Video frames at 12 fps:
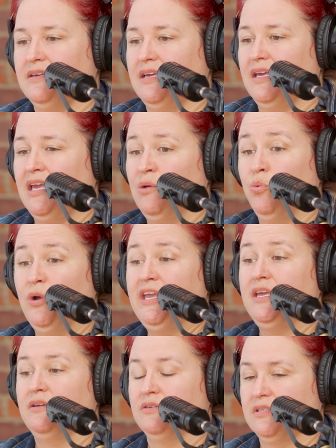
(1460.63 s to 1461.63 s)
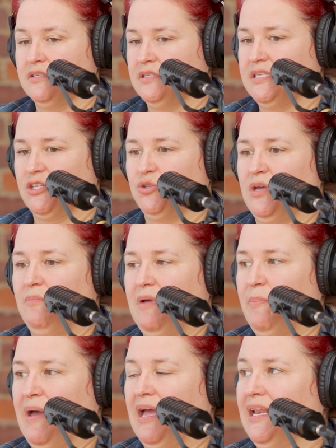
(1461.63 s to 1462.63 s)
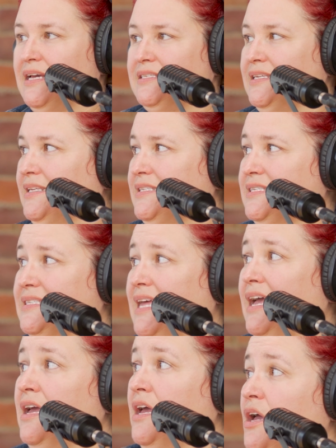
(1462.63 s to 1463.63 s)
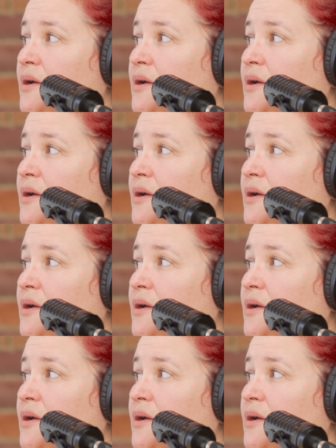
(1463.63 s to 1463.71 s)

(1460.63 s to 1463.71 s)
et et oui, sexuellement parlant, c'est excitant. Venir